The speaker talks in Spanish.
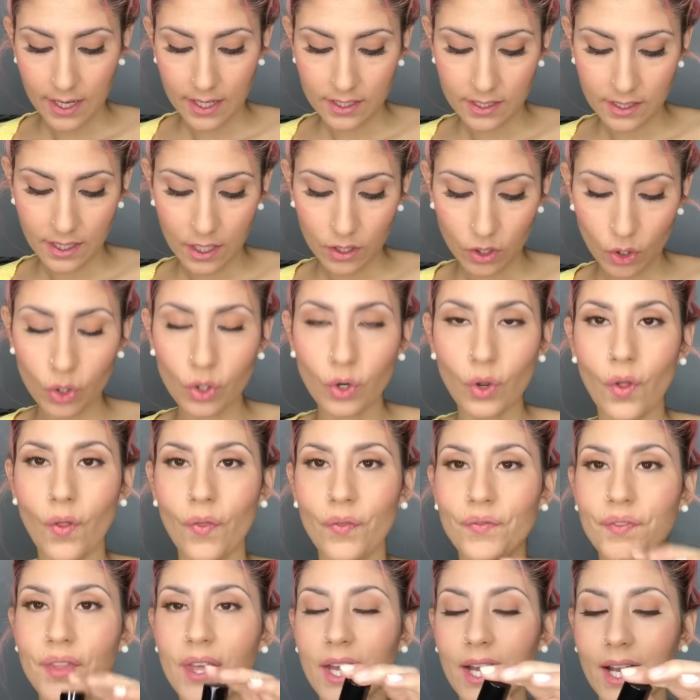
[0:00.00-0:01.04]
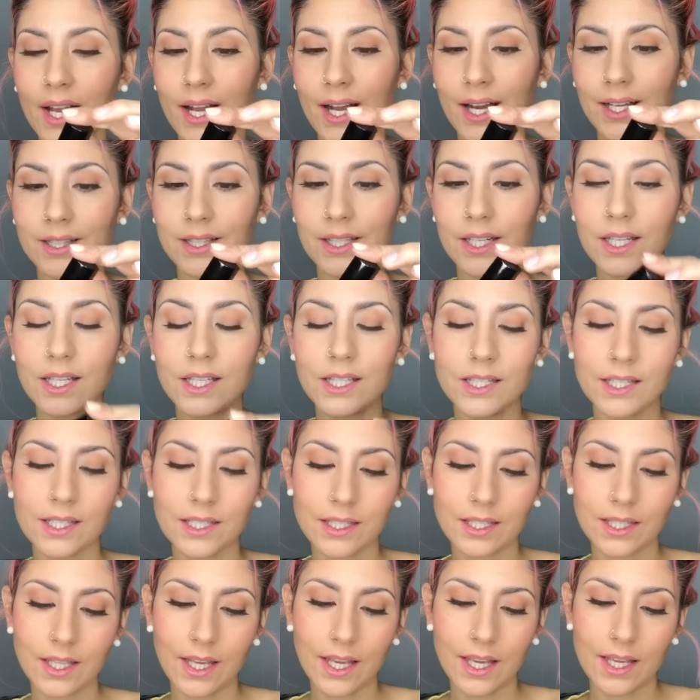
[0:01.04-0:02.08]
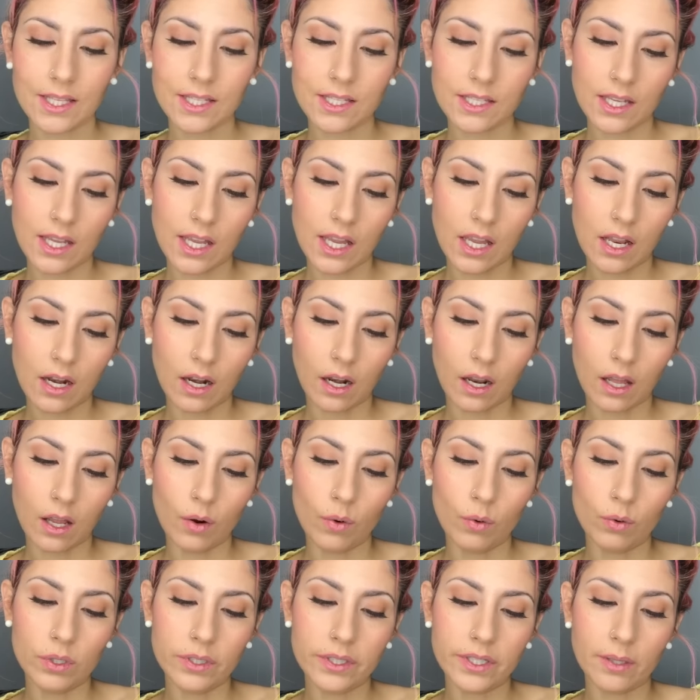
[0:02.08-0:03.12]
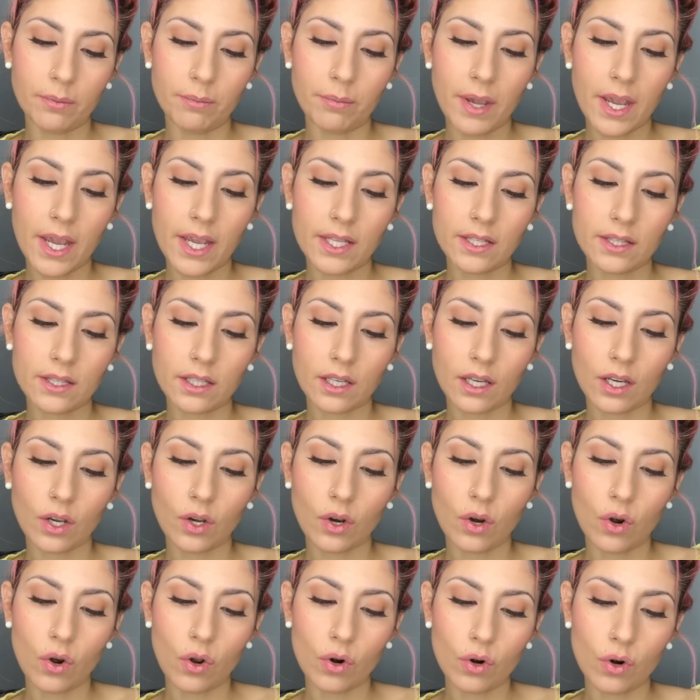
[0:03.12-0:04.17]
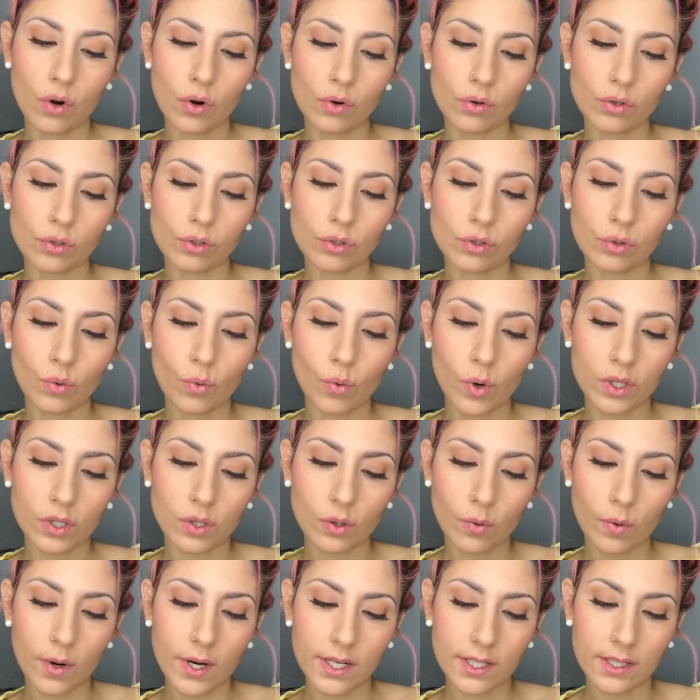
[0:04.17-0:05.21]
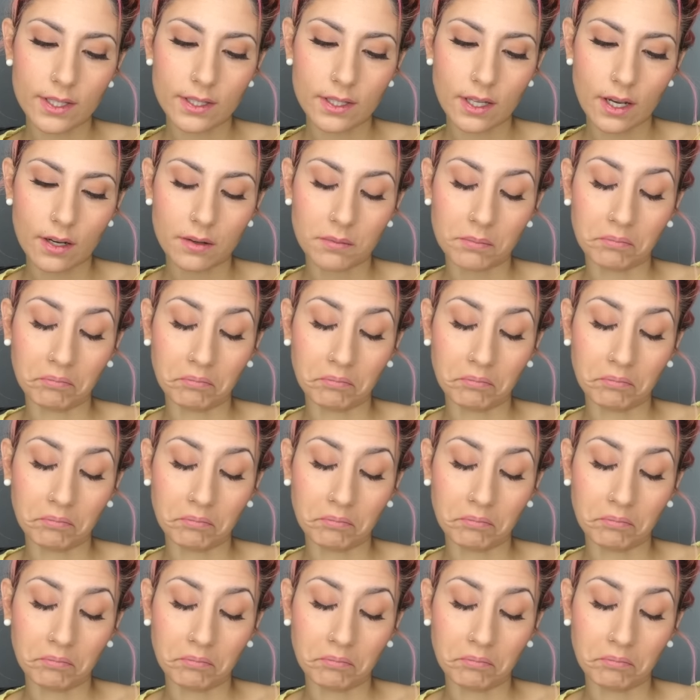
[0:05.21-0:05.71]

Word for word: Este tono de Catrice, que es el Ultimate Colors 440.